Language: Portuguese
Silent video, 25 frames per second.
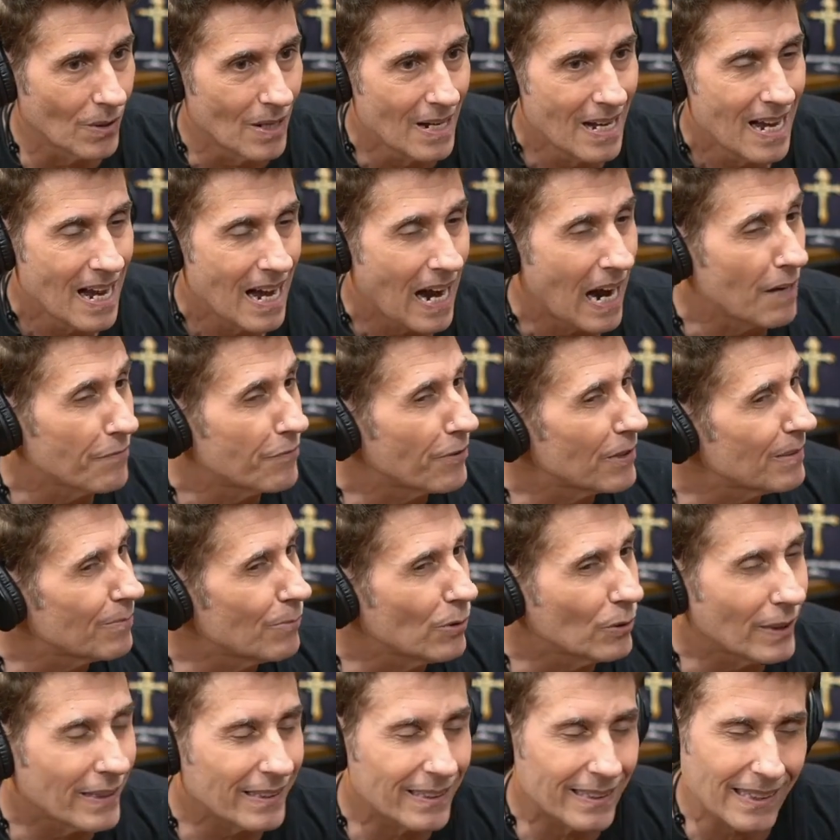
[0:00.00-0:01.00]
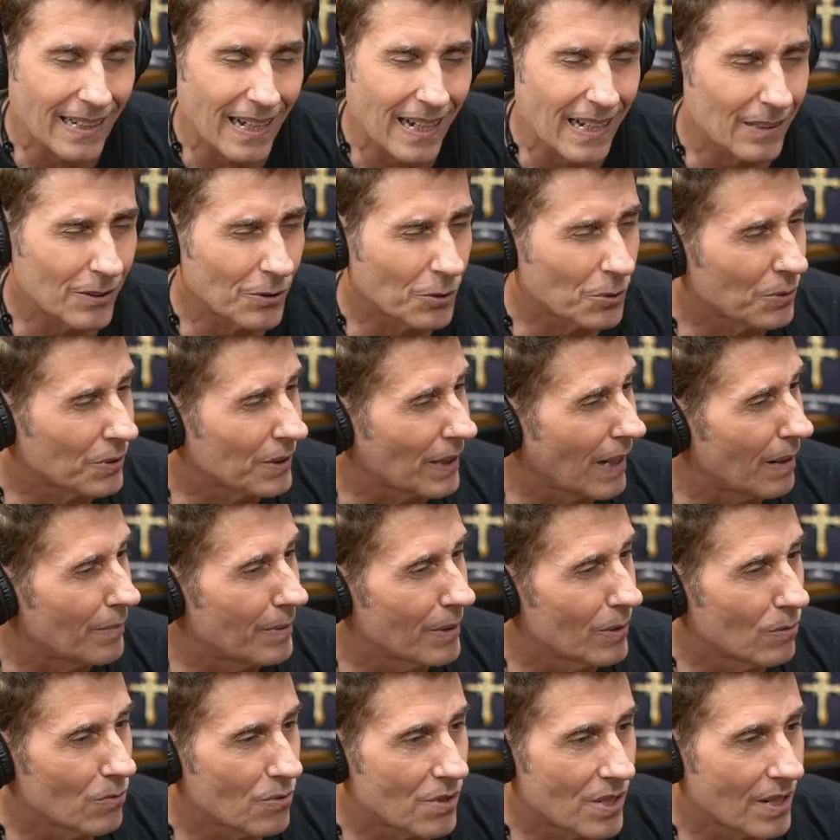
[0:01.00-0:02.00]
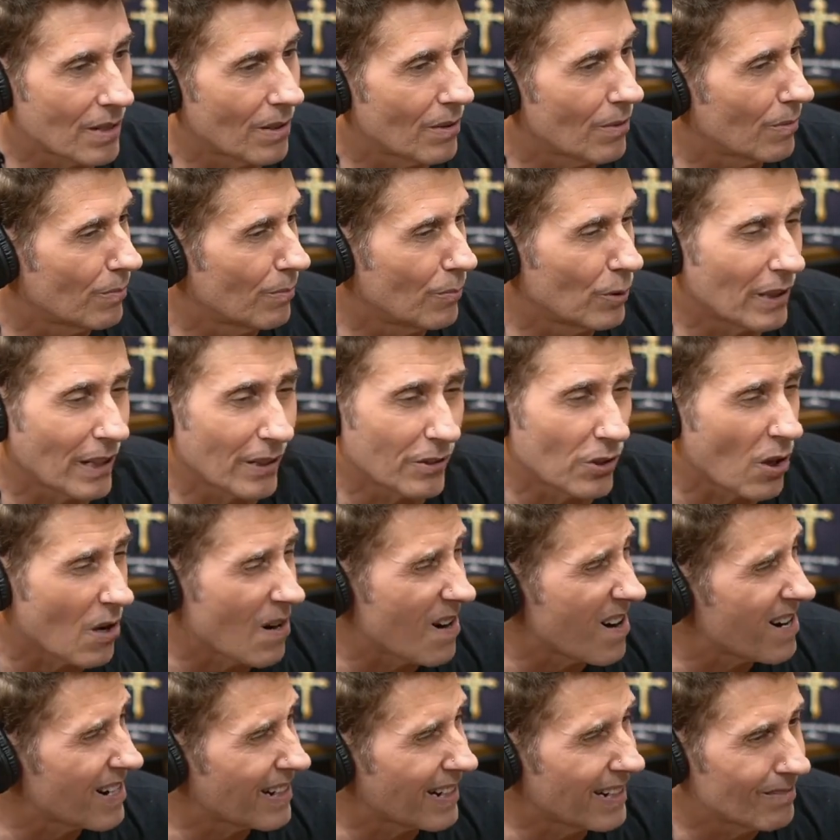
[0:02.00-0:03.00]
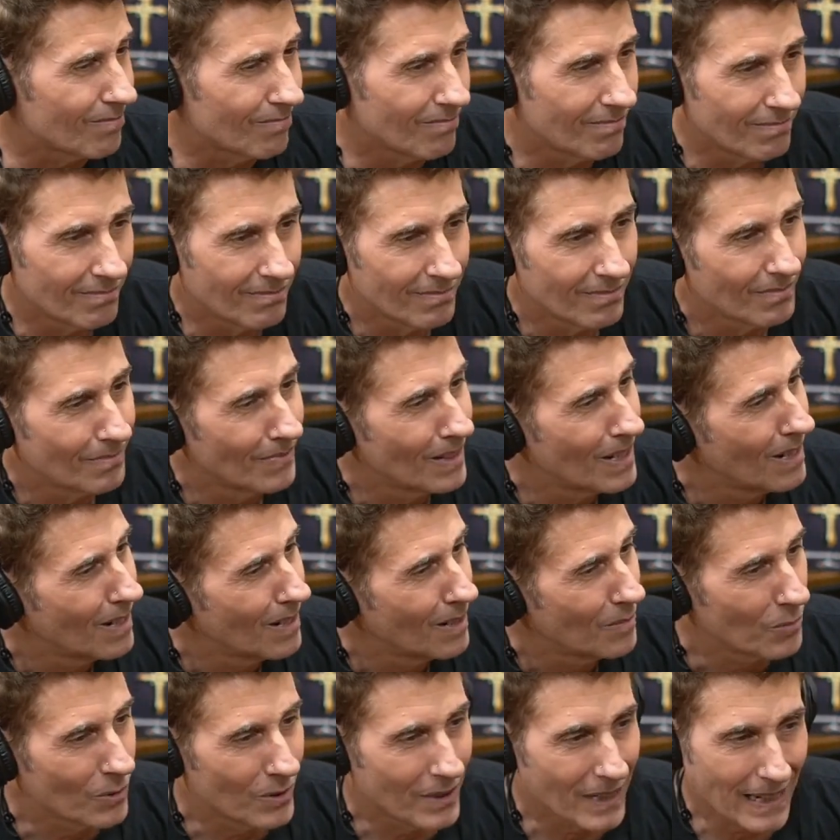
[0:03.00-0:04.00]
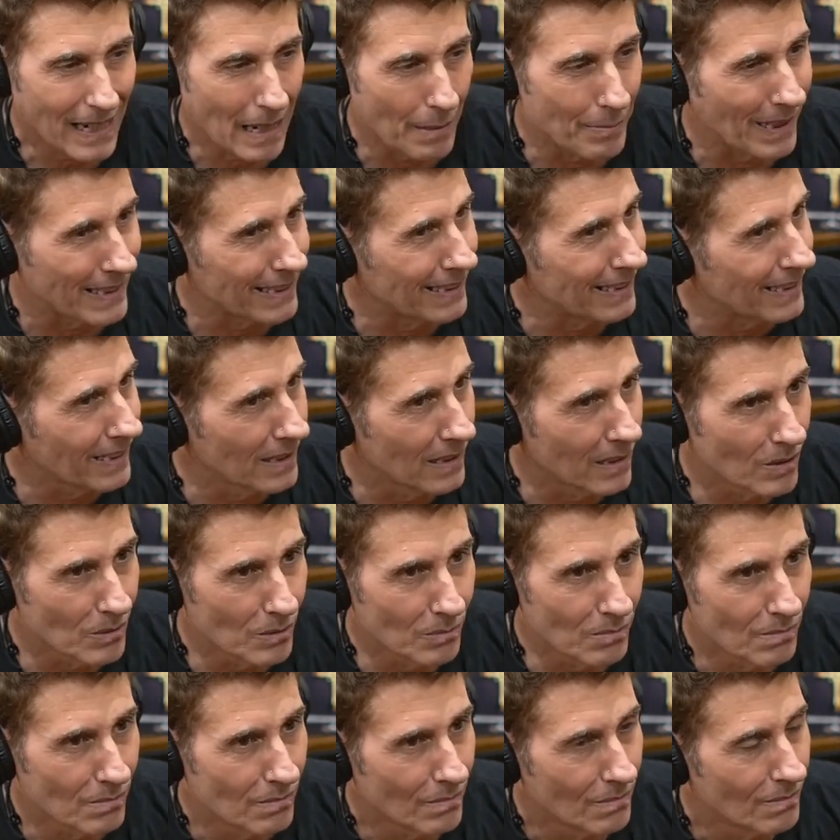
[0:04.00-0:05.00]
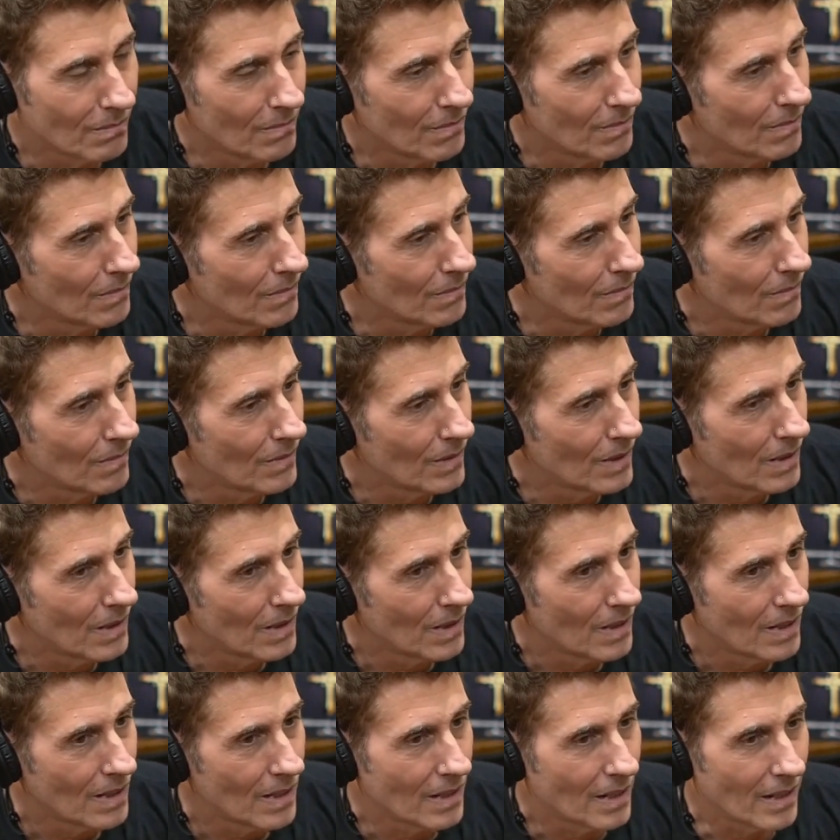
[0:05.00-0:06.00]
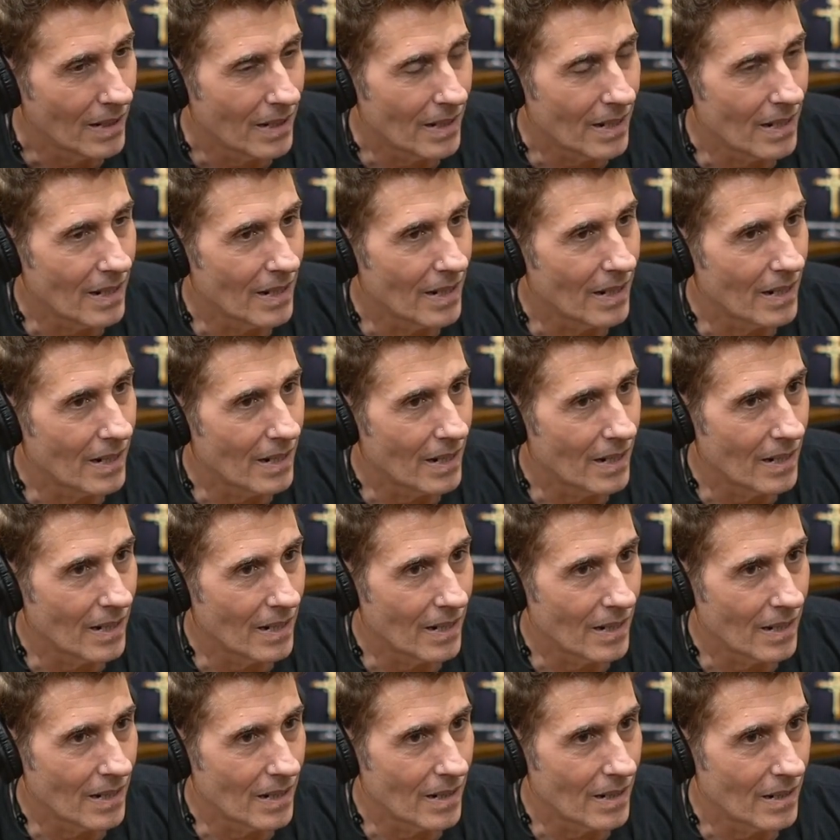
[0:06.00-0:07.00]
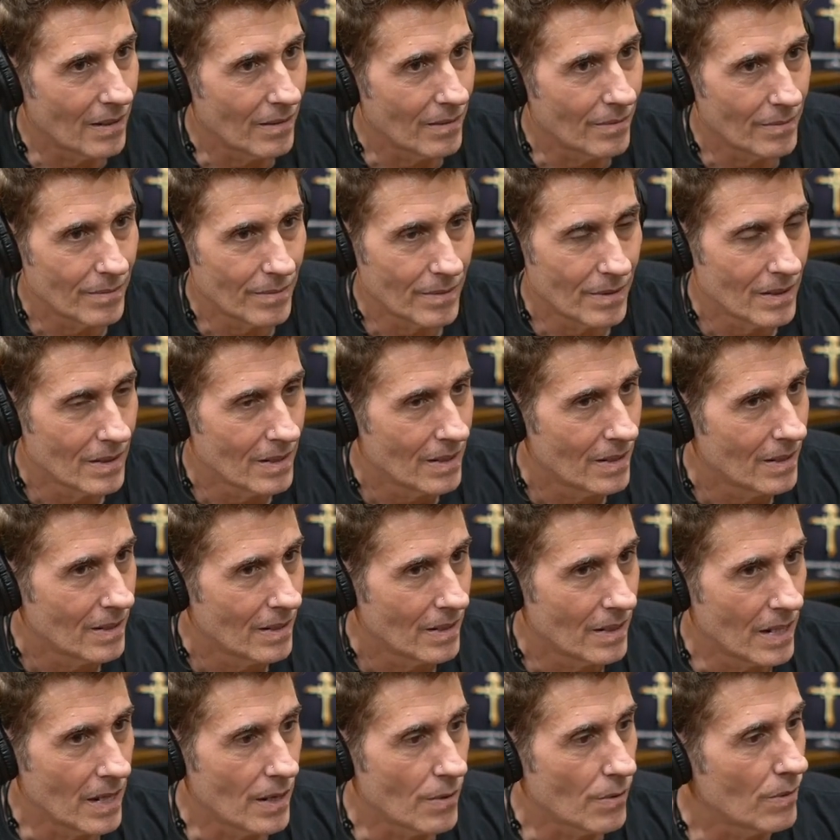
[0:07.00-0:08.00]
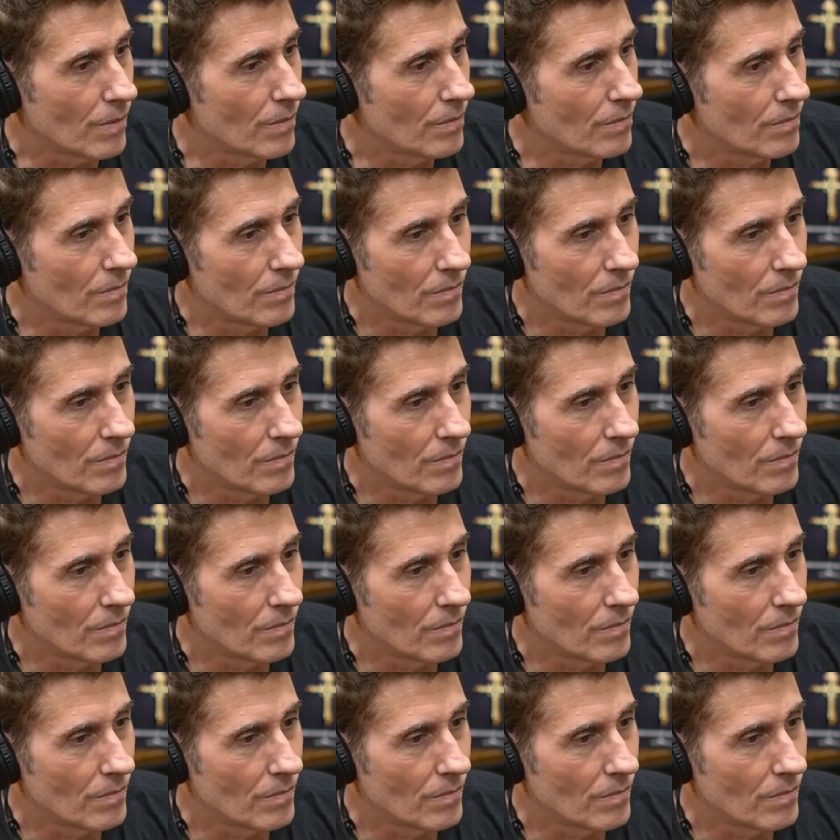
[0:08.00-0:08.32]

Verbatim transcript: Meu. Aí foi muito excesso, sabe? Eu não sei, eu, muita droga, muita acabação. É... Fazia eu...